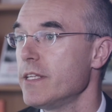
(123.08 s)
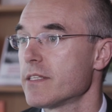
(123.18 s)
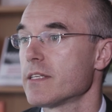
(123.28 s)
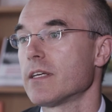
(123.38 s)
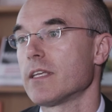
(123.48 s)

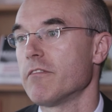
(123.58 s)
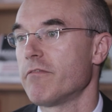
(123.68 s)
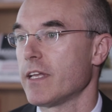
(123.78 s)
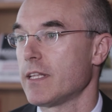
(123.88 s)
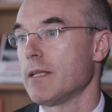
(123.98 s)
IT, qui
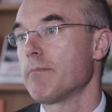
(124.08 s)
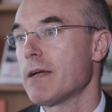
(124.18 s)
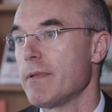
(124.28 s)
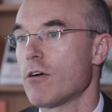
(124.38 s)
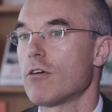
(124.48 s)
fait les
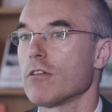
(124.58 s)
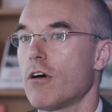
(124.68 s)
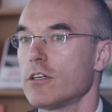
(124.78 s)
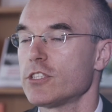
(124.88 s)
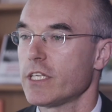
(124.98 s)
premières
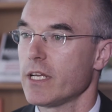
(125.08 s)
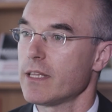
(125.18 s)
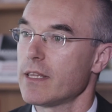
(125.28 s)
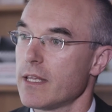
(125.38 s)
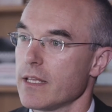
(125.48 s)
horloges qui,
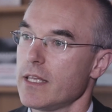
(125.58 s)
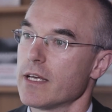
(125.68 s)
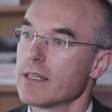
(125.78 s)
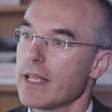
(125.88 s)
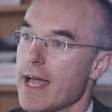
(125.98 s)

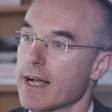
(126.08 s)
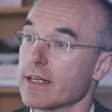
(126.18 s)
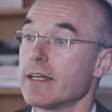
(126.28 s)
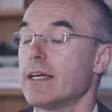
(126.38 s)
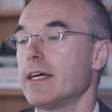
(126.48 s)
intègrent